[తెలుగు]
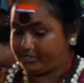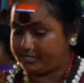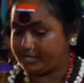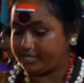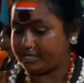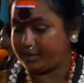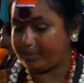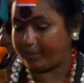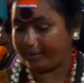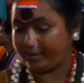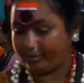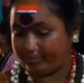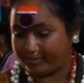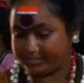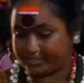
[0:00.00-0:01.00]
చేసిన
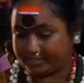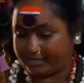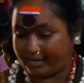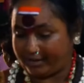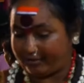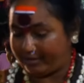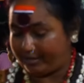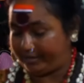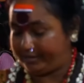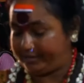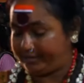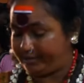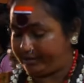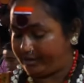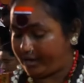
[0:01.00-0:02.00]
పనులు మంచిగా కావాలని
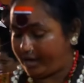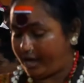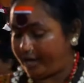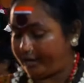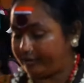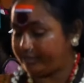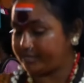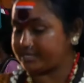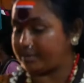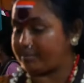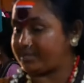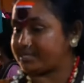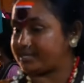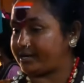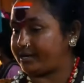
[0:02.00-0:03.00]
ఆరోగ్య
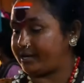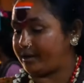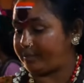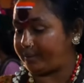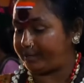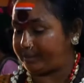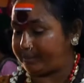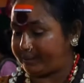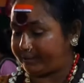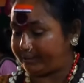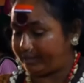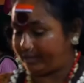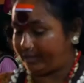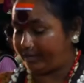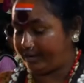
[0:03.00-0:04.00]
సమస్య అయినా పంట
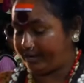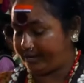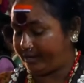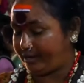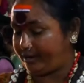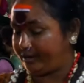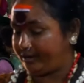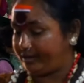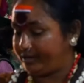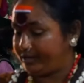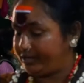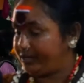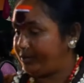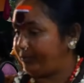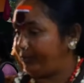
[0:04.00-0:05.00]
పైర్లైనా
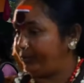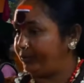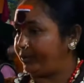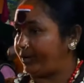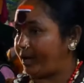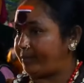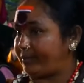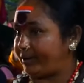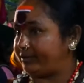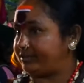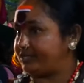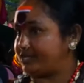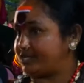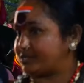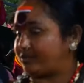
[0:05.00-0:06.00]
ఇప్పుడు వ్యాపారం
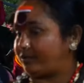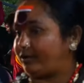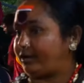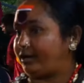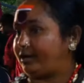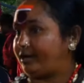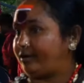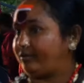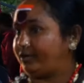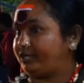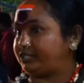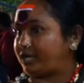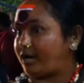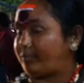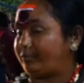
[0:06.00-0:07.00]
చేసుకోవాలన్నా కూడా
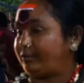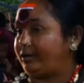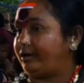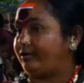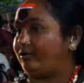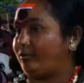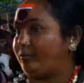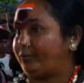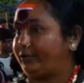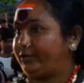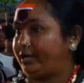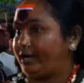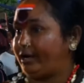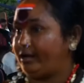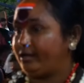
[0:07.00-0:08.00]
షాపులు
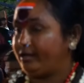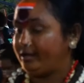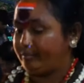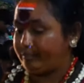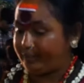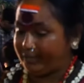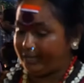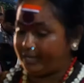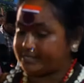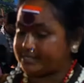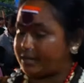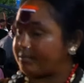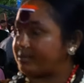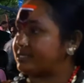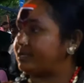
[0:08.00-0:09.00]
నడవకపోయినా పిల్లల
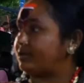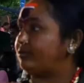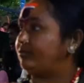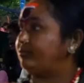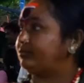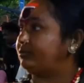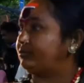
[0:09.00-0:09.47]
సమస్యలు